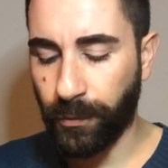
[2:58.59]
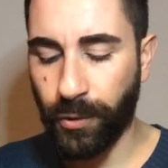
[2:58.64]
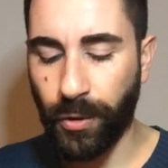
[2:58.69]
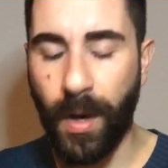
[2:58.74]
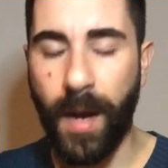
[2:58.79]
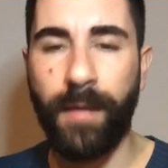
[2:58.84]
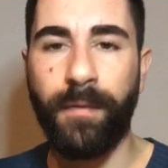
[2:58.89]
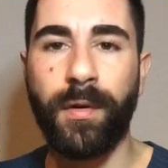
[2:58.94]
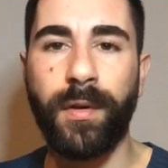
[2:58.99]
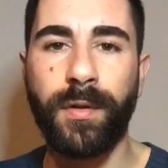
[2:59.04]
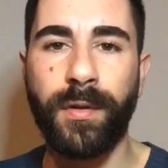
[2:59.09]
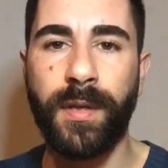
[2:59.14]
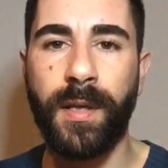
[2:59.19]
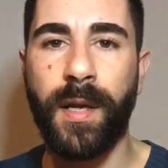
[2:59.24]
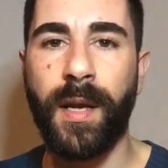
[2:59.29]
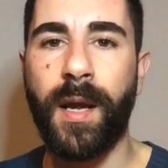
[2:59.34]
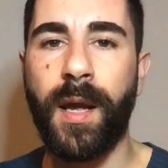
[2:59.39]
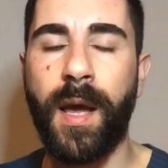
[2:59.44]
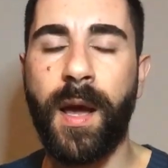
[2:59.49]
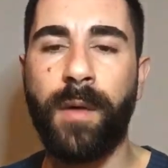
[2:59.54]
cioè voglio
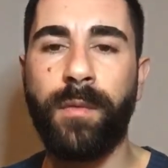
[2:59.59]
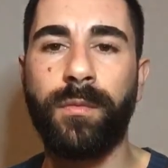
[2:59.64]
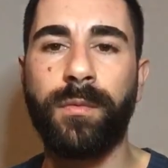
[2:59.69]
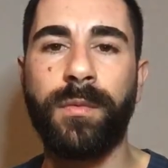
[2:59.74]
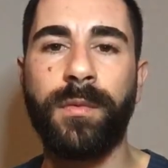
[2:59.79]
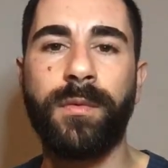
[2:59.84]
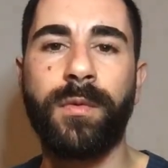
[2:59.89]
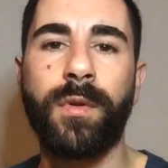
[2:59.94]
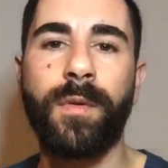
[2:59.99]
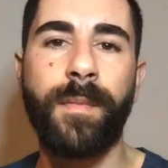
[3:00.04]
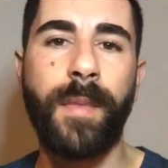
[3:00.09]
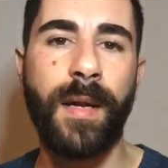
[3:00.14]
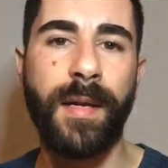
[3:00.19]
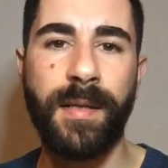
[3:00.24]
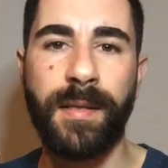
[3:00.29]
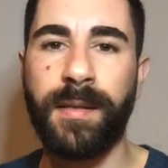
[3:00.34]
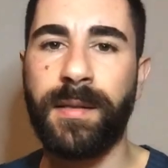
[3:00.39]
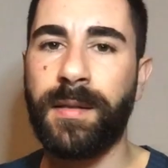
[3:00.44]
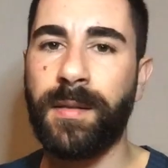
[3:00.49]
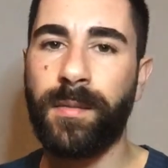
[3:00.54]
dire è un
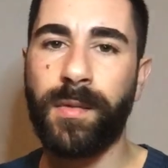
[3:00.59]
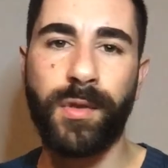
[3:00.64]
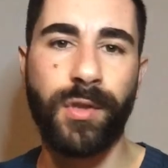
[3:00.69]
normalissimo